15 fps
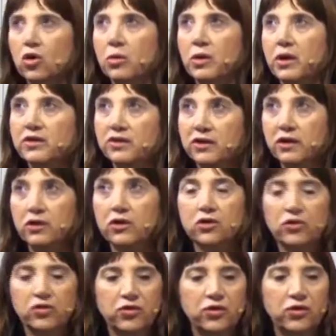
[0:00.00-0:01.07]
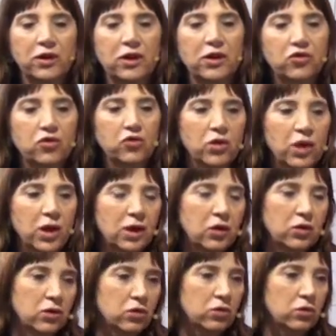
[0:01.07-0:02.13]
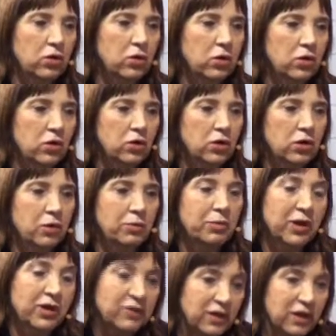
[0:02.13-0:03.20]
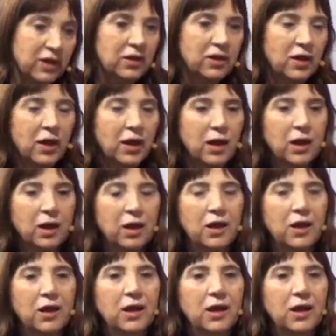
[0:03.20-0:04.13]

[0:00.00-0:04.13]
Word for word: vecinos de la ciudad, los que uno representa,